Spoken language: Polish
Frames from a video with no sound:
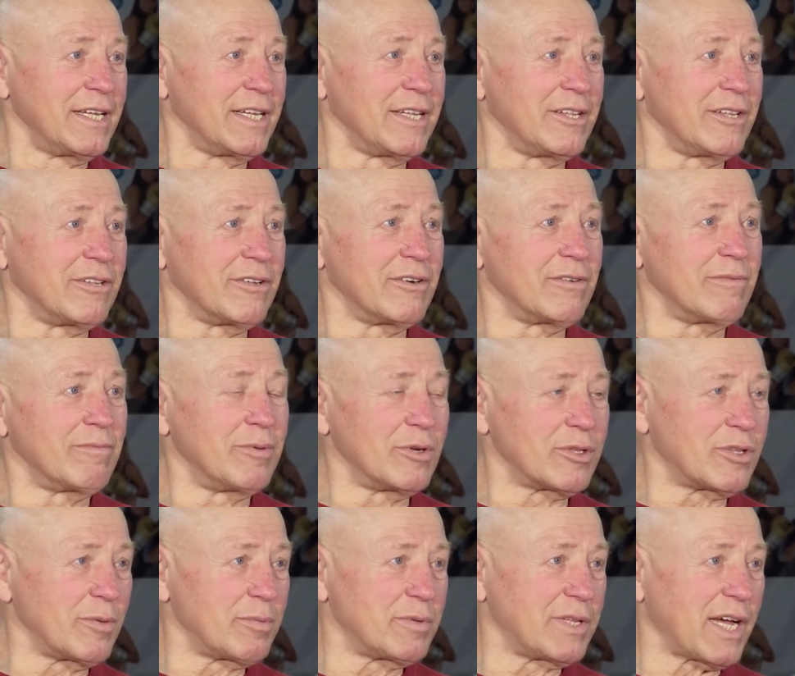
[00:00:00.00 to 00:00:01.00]
No,
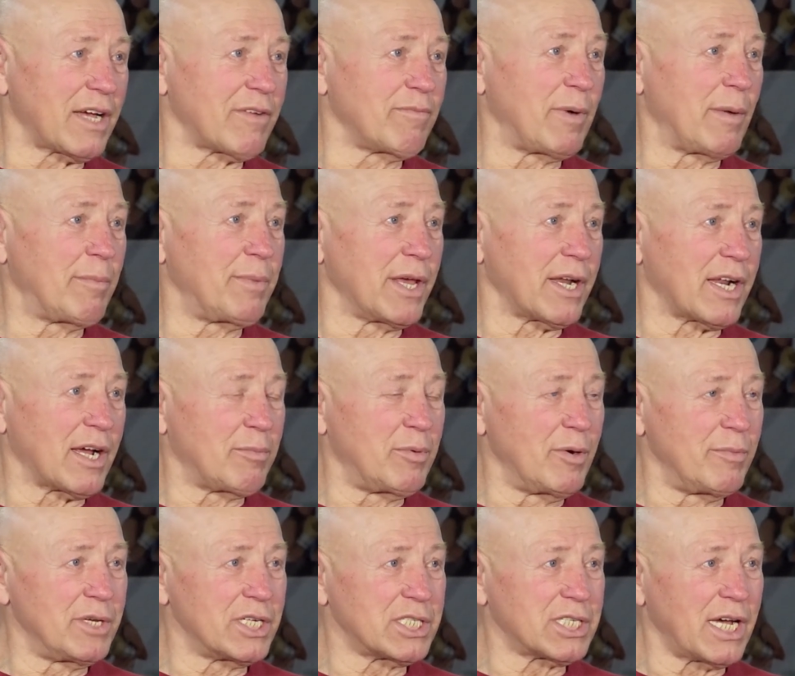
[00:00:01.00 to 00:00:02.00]
bo to tak w papierach
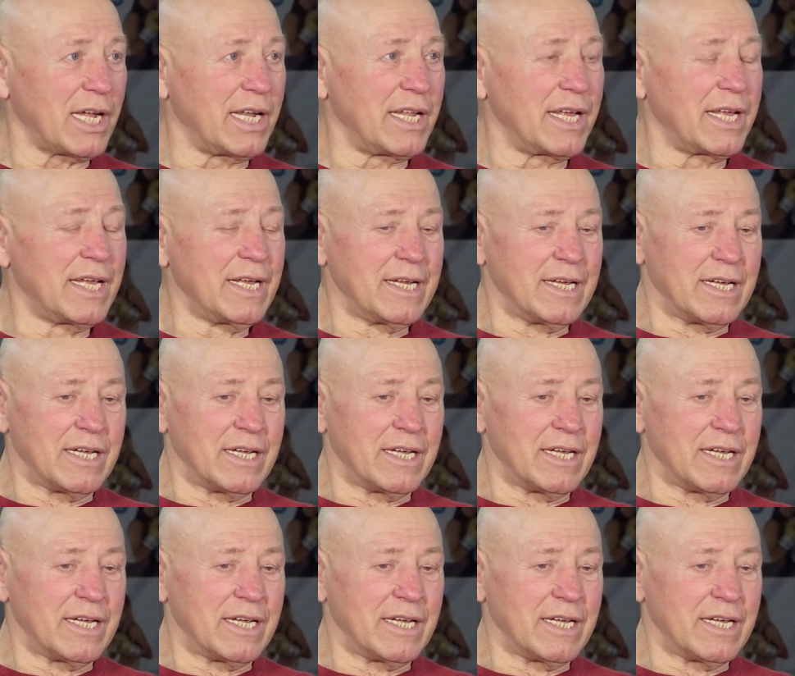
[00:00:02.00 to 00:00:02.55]
pomieszali.